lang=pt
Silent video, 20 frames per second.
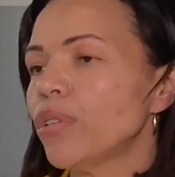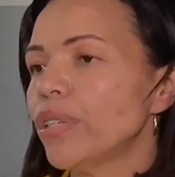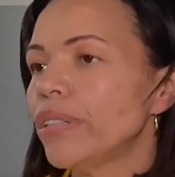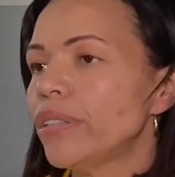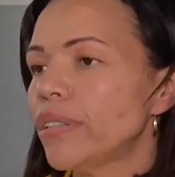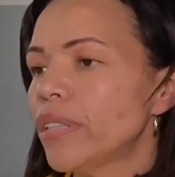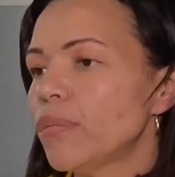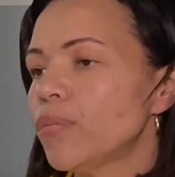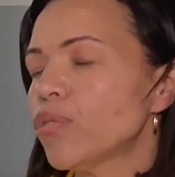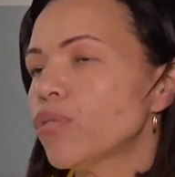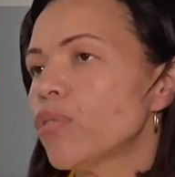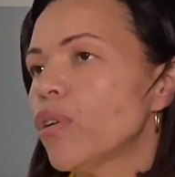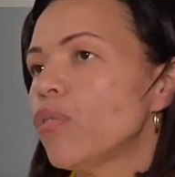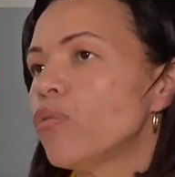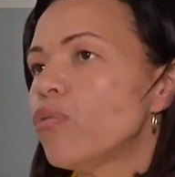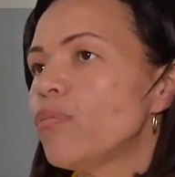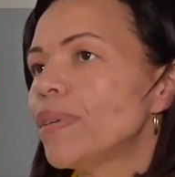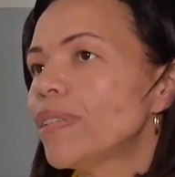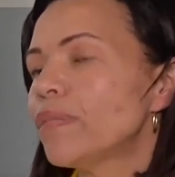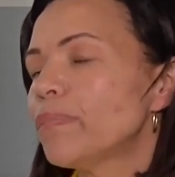estamos com
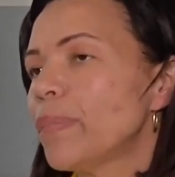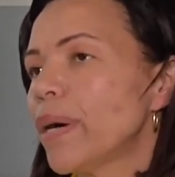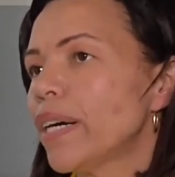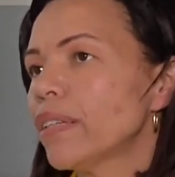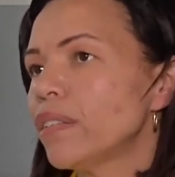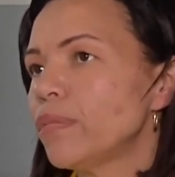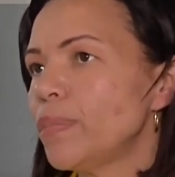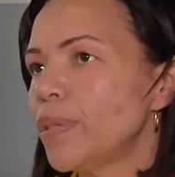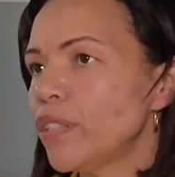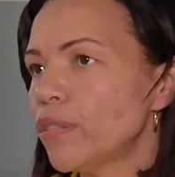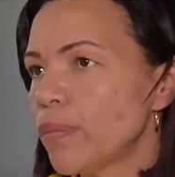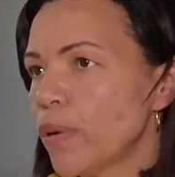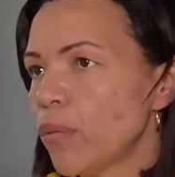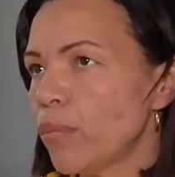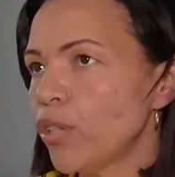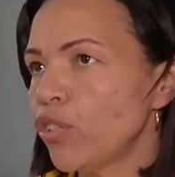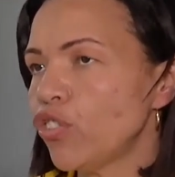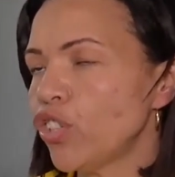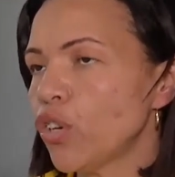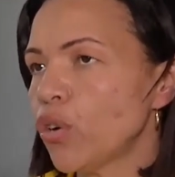algumas partes,
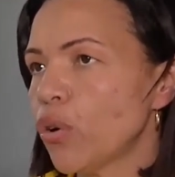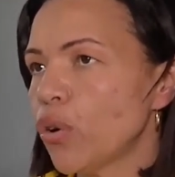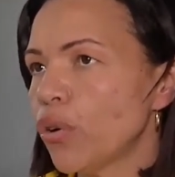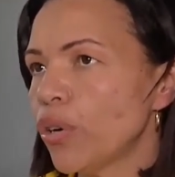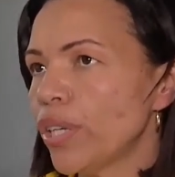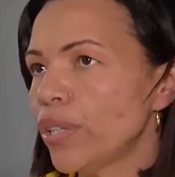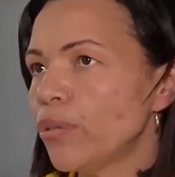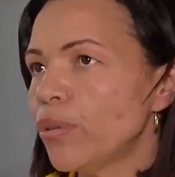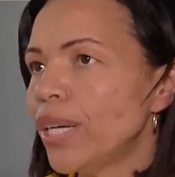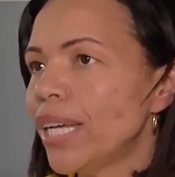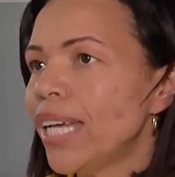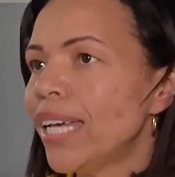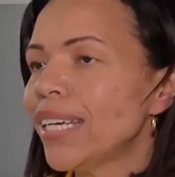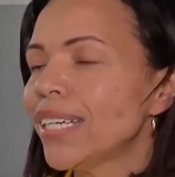principalmente em córrego,